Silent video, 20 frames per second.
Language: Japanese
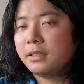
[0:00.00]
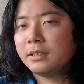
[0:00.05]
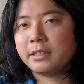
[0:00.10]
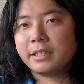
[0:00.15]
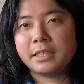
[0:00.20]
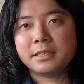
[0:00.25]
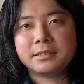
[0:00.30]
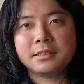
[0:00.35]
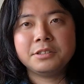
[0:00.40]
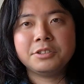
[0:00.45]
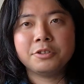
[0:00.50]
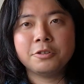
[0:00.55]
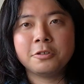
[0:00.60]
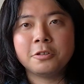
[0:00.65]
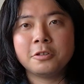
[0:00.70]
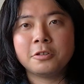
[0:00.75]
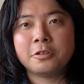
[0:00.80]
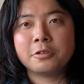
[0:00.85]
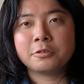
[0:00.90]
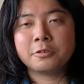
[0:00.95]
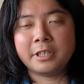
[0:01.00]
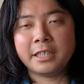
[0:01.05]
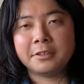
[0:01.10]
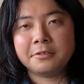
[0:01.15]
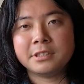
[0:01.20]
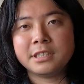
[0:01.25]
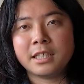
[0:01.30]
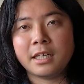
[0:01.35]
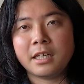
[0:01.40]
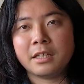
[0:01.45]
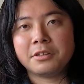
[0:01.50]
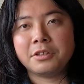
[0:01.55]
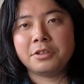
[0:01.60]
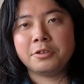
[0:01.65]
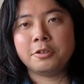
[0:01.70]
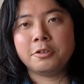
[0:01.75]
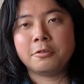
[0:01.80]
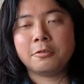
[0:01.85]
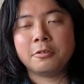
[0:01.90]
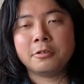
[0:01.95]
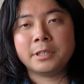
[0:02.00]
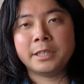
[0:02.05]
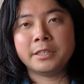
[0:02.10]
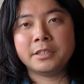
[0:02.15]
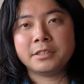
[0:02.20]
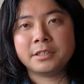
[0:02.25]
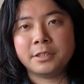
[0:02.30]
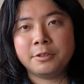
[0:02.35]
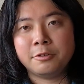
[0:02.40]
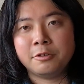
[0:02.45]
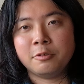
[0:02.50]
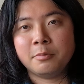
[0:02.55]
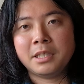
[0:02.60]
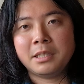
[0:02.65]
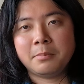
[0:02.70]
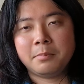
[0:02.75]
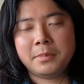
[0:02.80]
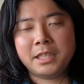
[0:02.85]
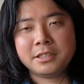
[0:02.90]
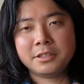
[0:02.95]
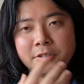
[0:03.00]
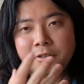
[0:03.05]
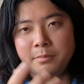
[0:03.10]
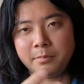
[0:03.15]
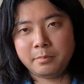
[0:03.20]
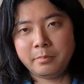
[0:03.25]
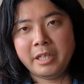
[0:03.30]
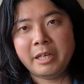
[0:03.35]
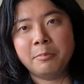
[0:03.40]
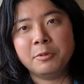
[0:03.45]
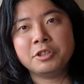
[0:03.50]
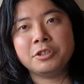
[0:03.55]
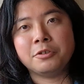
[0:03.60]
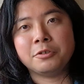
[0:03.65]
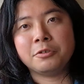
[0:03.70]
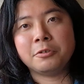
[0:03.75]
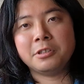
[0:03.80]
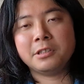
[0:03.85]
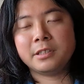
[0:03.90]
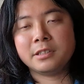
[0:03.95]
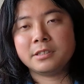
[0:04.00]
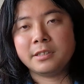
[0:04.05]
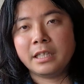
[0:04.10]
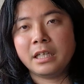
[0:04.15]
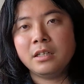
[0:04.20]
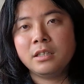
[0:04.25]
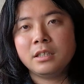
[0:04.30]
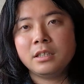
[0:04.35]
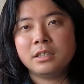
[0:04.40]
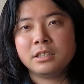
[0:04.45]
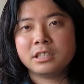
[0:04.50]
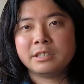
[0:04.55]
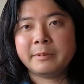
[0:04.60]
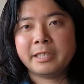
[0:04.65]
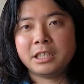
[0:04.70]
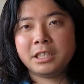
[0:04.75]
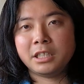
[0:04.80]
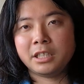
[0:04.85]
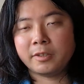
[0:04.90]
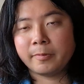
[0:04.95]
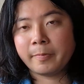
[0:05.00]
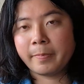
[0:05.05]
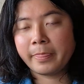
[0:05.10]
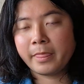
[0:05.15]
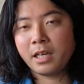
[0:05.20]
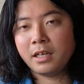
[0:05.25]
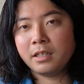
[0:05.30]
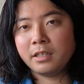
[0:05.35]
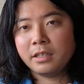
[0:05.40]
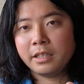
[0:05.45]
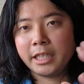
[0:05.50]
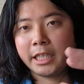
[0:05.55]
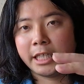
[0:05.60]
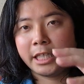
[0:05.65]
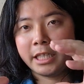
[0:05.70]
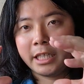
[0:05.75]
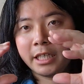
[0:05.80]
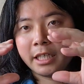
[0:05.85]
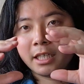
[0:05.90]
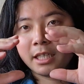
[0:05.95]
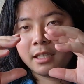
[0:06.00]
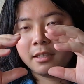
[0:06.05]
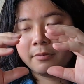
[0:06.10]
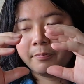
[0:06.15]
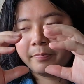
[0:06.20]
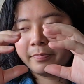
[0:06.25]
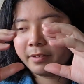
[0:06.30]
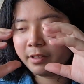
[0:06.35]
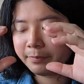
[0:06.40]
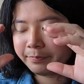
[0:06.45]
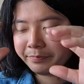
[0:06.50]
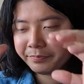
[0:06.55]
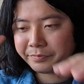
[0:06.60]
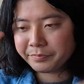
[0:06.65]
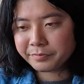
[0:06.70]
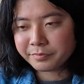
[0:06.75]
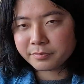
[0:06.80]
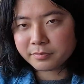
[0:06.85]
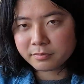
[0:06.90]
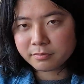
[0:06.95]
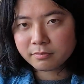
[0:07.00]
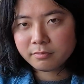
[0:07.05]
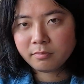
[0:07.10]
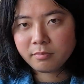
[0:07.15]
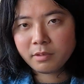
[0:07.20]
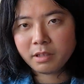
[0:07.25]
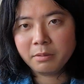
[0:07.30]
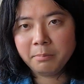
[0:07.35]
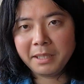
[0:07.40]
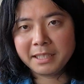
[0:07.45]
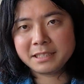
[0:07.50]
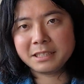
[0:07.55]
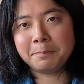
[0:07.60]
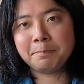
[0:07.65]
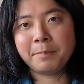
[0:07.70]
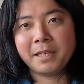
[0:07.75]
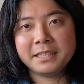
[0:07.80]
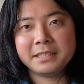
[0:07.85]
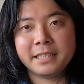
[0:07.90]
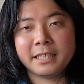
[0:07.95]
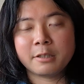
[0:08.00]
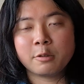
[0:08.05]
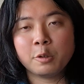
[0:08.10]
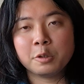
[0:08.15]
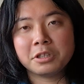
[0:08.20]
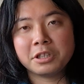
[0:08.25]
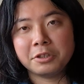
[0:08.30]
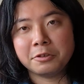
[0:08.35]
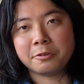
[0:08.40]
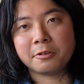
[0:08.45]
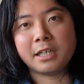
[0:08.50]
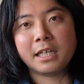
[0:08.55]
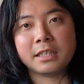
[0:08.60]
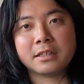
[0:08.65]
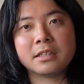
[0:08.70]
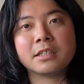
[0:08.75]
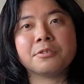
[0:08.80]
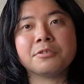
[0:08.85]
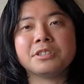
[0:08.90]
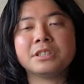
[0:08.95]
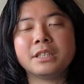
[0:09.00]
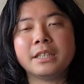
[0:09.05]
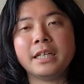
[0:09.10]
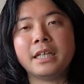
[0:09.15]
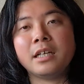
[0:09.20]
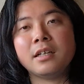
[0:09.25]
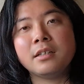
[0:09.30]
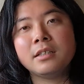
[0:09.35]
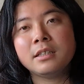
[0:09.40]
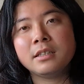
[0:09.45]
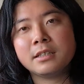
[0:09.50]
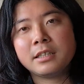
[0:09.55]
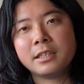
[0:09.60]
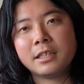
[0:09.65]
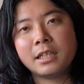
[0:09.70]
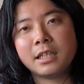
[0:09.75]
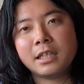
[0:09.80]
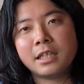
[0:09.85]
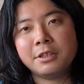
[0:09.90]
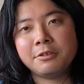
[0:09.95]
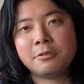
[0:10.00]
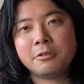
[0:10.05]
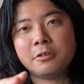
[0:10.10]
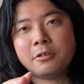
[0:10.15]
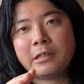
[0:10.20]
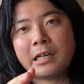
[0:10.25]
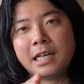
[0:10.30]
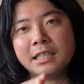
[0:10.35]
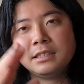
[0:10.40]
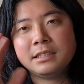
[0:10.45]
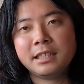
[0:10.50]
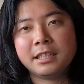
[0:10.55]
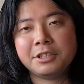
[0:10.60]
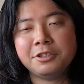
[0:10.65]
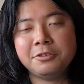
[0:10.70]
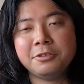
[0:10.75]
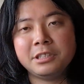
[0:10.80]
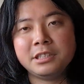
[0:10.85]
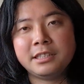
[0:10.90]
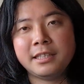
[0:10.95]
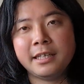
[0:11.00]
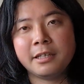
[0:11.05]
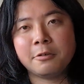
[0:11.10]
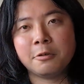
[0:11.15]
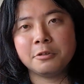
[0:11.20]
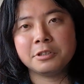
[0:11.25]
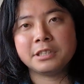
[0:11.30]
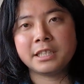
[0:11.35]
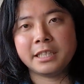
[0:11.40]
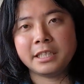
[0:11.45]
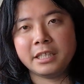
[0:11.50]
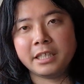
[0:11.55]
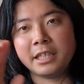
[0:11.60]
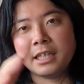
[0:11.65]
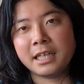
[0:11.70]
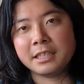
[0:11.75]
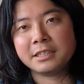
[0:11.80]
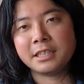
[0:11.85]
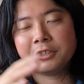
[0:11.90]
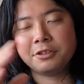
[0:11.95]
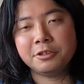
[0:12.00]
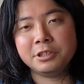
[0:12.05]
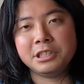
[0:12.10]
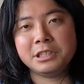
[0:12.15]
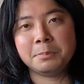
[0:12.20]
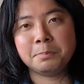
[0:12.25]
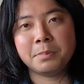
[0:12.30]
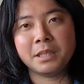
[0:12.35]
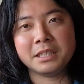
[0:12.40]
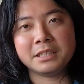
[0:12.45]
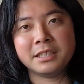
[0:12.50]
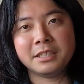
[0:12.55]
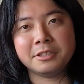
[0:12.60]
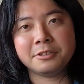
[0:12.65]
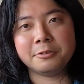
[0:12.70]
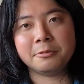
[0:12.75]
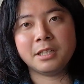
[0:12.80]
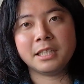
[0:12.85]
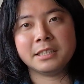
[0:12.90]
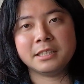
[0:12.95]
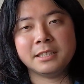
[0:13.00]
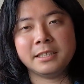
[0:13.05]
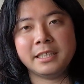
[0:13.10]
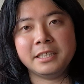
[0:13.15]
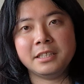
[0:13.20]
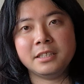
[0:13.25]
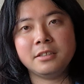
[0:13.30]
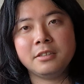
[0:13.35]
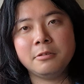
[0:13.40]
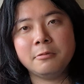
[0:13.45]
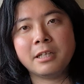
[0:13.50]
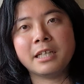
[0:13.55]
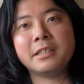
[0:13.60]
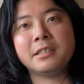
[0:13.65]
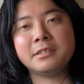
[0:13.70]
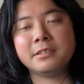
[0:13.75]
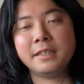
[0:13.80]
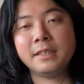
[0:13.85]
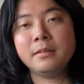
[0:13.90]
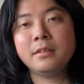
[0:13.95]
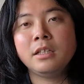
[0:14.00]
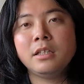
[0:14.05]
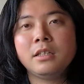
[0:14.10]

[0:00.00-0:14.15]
えー、前兆を捉える力っていうところなんですけど、ままず、まあ文字の通りですね。つまり、えまあ失敗成功っていうのがあったとして、ただ、あの、明日急に成功したり、明日急に失敗したりするわけじゃないわけですね。